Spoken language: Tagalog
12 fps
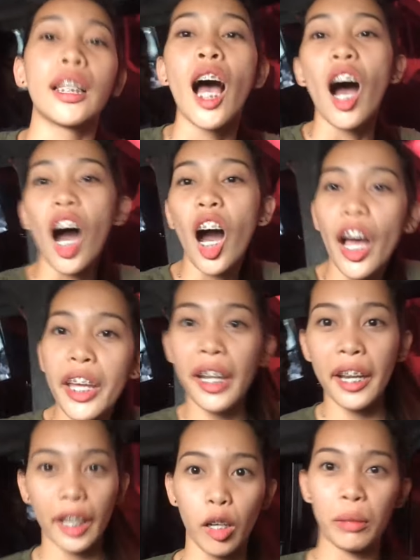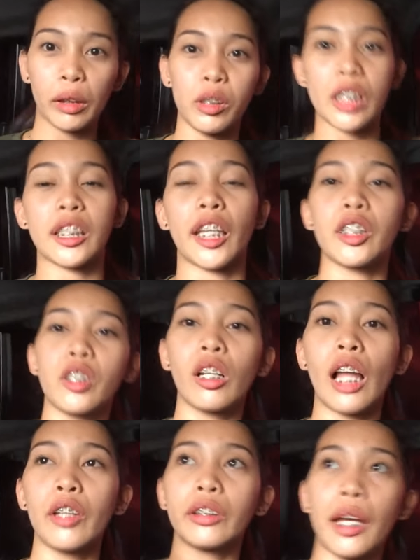o oh, i-recommend ko siya sa inyo,
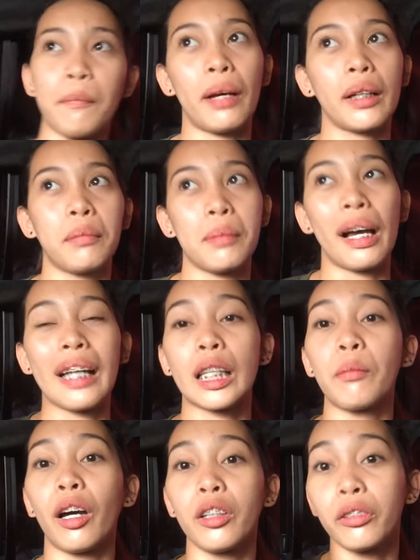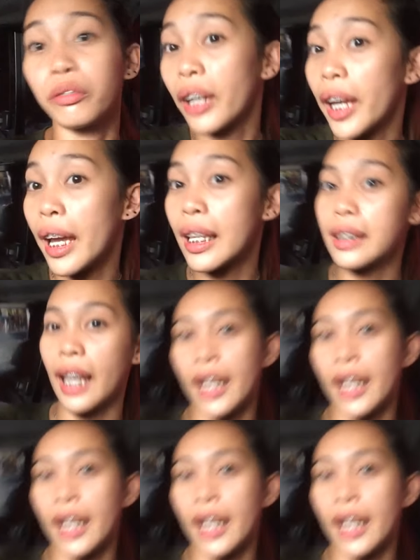lalo na pag may mga kasama kayong friends,